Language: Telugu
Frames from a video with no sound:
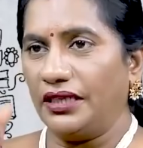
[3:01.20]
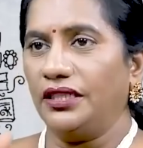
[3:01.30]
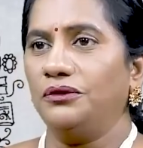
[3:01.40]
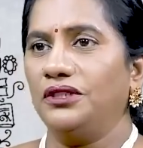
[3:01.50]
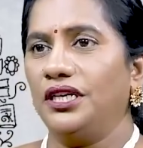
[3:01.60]

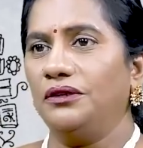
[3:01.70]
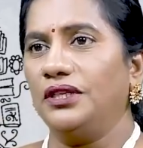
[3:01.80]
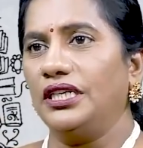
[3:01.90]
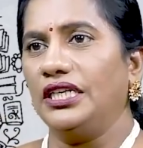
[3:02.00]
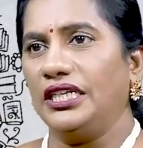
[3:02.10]
భర్త ఉన్నాడు
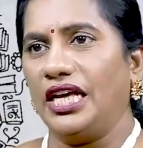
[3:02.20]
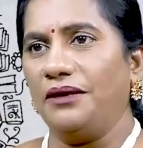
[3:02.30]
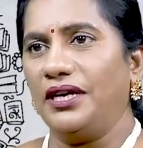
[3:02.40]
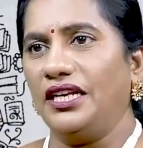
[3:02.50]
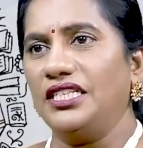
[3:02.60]
అని అంటే
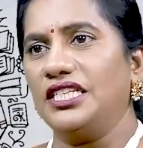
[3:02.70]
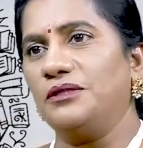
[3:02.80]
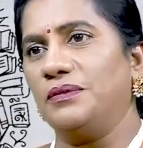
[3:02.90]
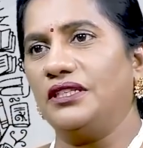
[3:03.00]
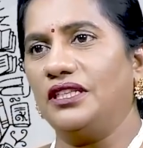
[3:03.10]
టైంకి అన్నీ
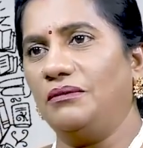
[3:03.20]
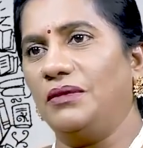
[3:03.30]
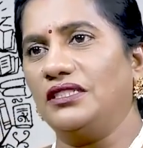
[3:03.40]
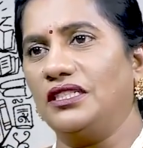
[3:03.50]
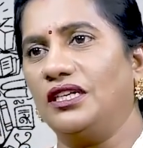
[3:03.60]
చేసి పెడుతుంది
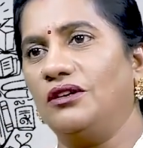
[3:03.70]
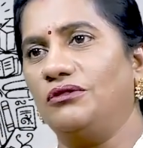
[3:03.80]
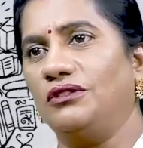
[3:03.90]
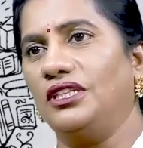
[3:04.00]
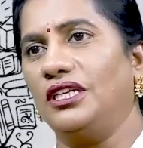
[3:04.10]
బాధ్యతగా
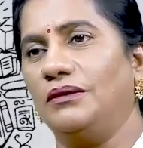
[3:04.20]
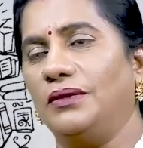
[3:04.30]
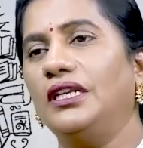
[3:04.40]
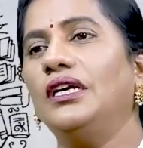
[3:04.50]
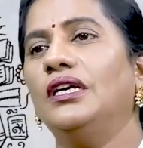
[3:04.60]
ఉంటుంది
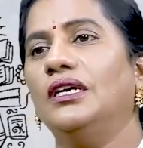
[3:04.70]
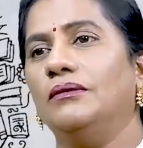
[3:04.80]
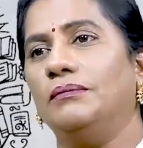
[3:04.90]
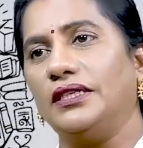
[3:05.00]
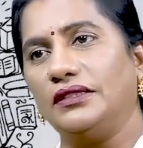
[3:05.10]
కాబట్టి
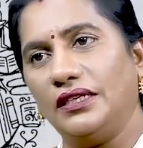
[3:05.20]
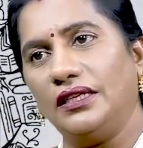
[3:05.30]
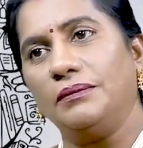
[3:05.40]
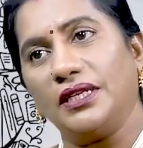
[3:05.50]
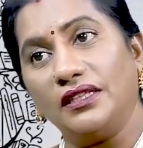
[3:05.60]
భర్త
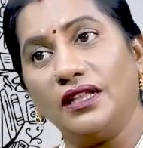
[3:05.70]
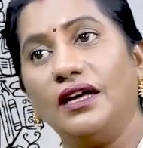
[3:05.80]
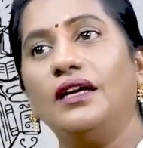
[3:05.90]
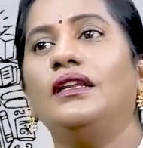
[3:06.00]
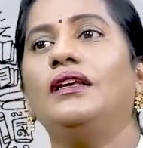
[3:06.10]

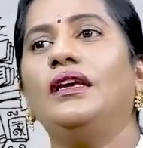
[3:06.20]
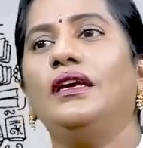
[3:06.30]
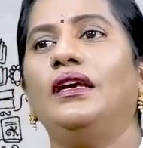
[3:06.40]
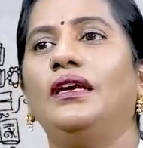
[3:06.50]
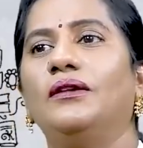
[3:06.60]
ప్రతిదానికి
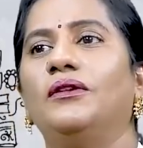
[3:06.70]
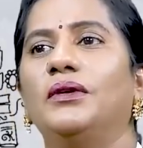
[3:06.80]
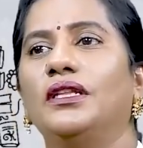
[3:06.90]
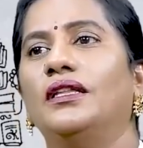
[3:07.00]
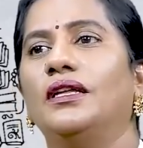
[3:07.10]
ఈవిడ
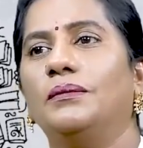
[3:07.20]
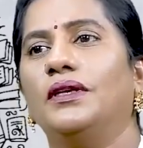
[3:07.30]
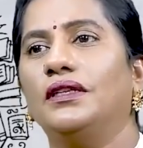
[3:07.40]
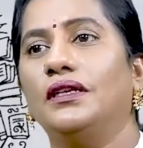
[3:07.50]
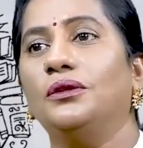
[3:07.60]
మీద
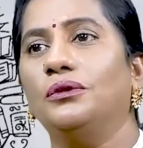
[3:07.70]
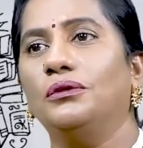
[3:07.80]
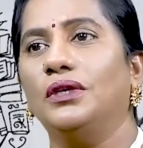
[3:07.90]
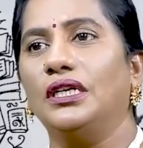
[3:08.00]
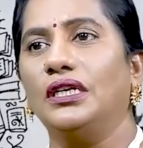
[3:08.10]
ఆధారపడతాడు
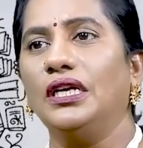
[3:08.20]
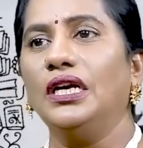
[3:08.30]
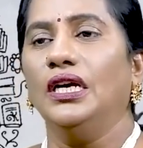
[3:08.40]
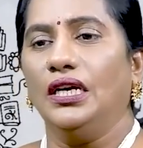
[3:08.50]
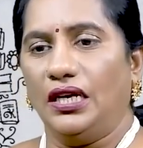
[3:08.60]
ఎందుకు అని అంటే
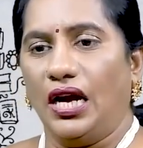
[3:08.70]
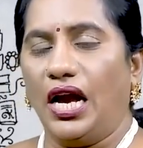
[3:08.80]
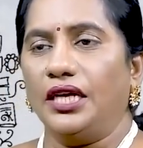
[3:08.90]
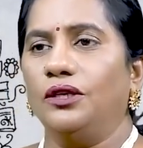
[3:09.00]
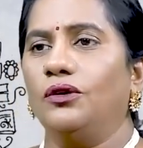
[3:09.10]

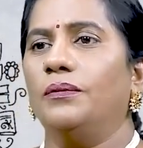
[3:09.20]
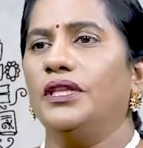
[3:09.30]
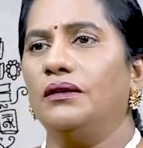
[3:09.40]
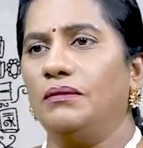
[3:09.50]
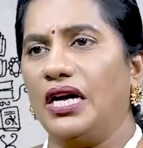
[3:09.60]
ఆయన ఒక
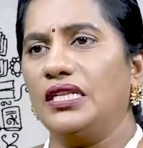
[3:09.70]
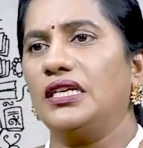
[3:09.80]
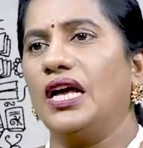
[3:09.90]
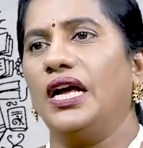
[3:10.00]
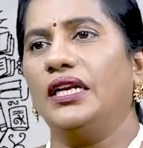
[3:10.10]
పెద్ద
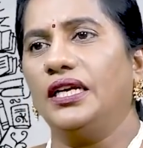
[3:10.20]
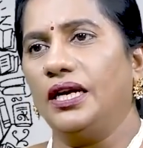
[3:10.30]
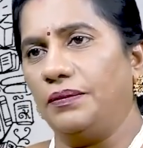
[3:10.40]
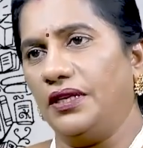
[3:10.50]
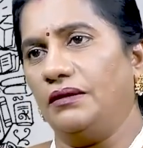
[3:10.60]
మానసిక
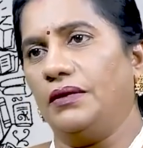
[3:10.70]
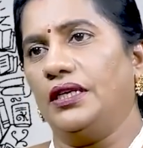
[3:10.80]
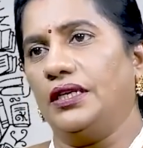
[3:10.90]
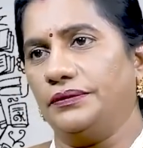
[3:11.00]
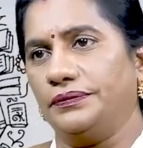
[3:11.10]
హ్యాండిక్యాప్డ్
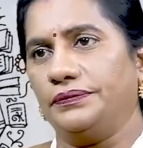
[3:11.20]
అనమాట